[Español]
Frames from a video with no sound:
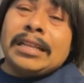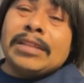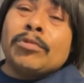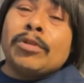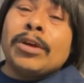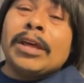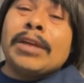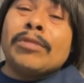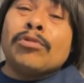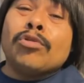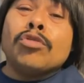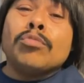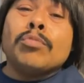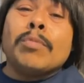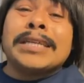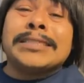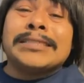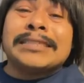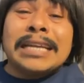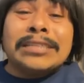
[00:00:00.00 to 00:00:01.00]
les voy a dar unos
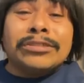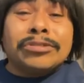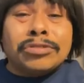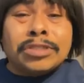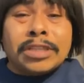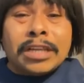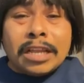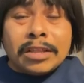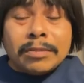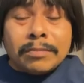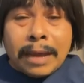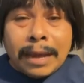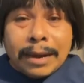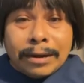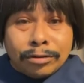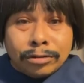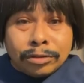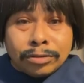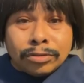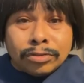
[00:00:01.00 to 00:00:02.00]
mazazos en las
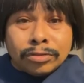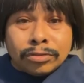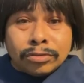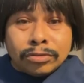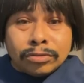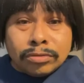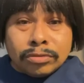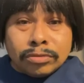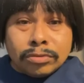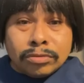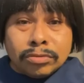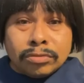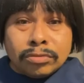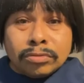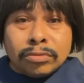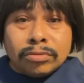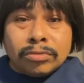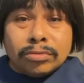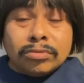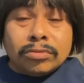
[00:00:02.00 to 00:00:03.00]
manos,
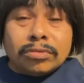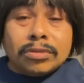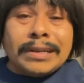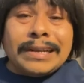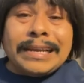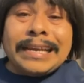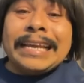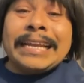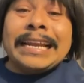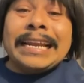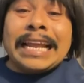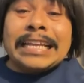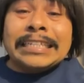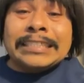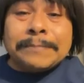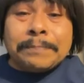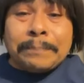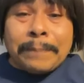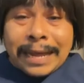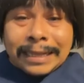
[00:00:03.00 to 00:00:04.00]
en
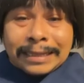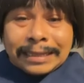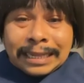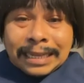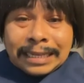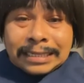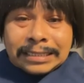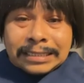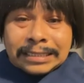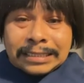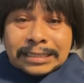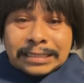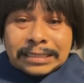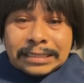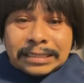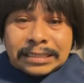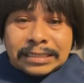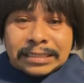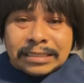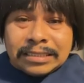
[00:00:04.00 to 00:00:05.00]
las patas.
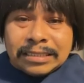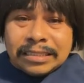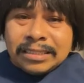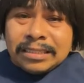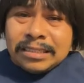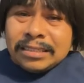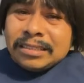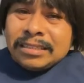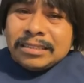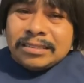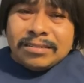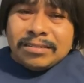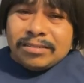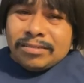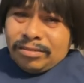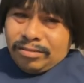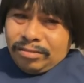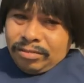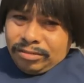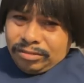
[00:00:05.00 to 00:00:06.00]

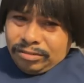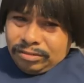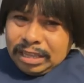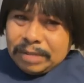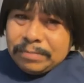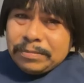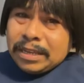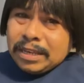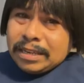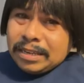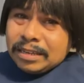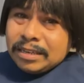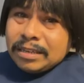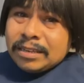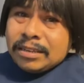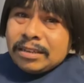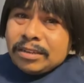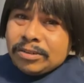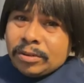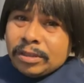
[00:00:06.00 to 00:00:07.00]
No, yo también,
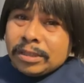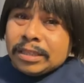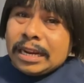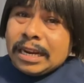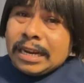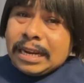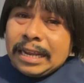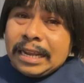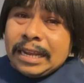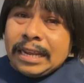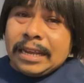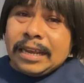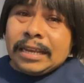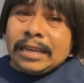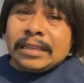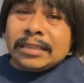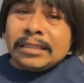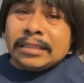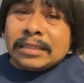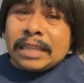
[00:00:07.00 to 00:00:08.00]
yo
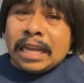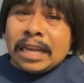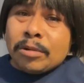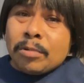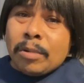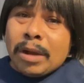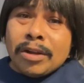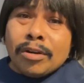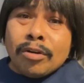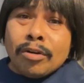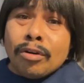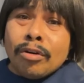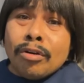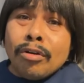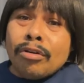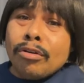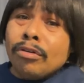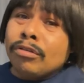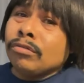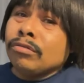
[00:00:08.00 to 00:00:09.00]
entrené
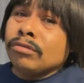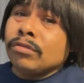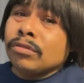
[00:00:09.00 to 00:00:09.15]
taekwondo,